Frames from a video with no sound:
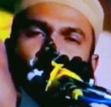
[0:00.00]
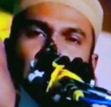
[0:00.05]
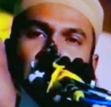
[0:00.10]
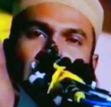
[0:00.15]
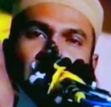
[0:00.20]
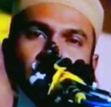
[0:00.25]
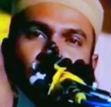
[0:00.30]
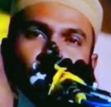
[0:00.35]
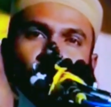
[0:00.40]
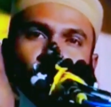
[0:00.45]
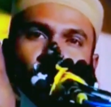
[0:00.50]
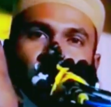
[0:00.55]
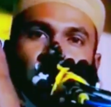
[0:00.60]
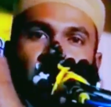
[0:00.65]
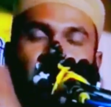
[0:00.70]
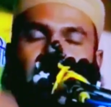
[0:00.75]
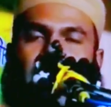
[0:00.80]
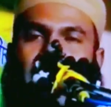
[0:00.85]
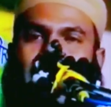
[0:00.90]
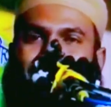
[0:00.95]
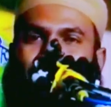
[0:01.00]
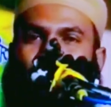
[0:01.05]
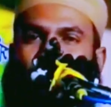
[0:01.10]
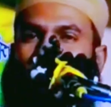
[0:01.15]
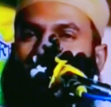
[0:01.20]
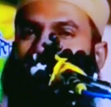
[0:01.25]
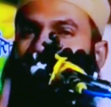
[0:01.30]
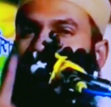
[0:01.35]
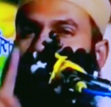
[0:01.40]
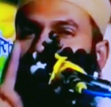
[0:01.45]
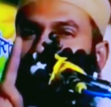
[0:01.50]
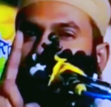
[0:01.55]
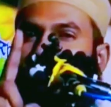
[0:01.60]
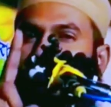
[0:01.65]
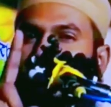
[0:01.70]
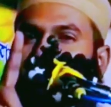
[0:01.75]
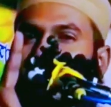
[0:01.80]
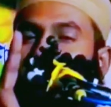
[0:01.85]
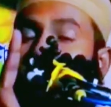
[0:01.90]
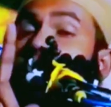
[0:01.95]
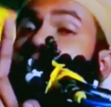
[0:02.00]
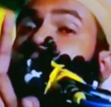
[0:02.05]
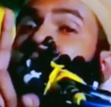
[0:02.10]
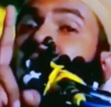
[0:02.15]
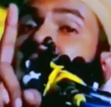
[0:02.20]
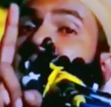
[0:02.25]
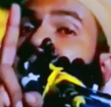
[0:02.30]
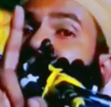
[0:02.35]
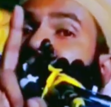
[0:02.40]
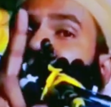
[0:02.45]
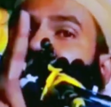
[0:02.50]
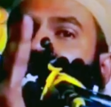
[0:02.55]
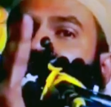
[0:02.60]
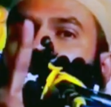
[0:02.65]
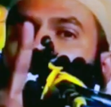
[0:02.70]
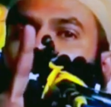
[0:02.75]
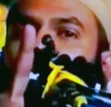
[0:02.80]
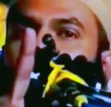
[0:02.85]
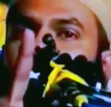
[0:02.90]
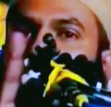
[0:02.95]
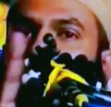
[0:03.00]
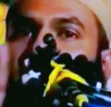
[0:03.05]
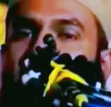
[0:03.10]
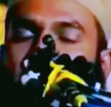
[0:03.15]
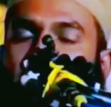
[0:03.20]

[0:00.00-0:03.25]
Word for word: উদাহরণ একজন মানুষ যেমন কাঁটার ভয়ে